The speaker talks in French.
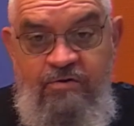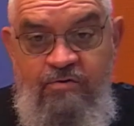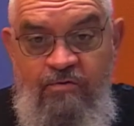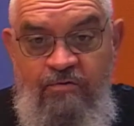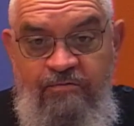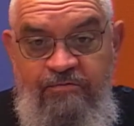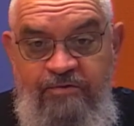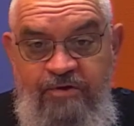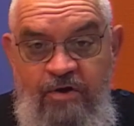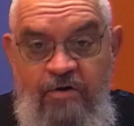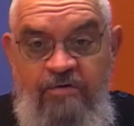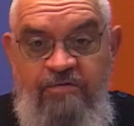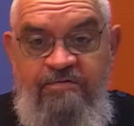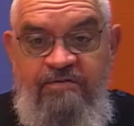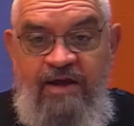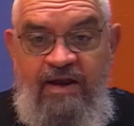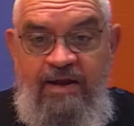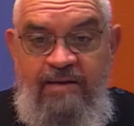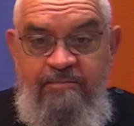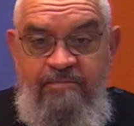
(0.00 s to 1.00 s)

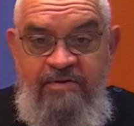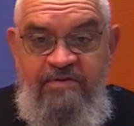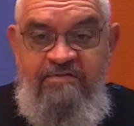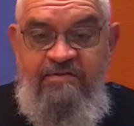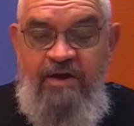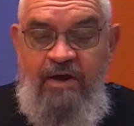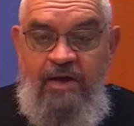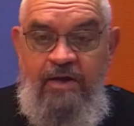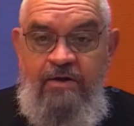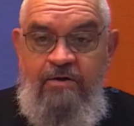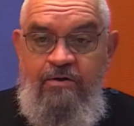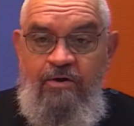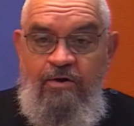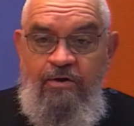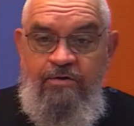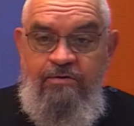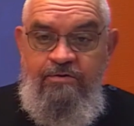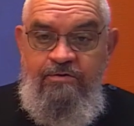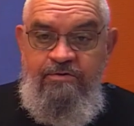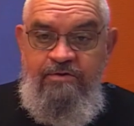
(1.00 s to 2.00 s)
confiance à la
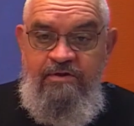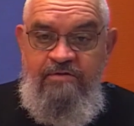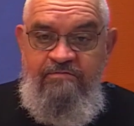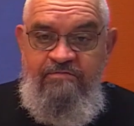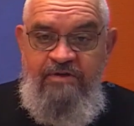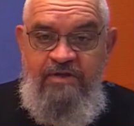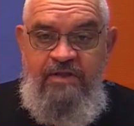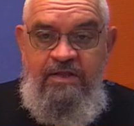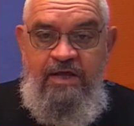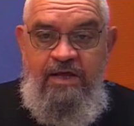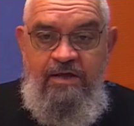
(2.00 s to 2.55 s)
miséricorde divine,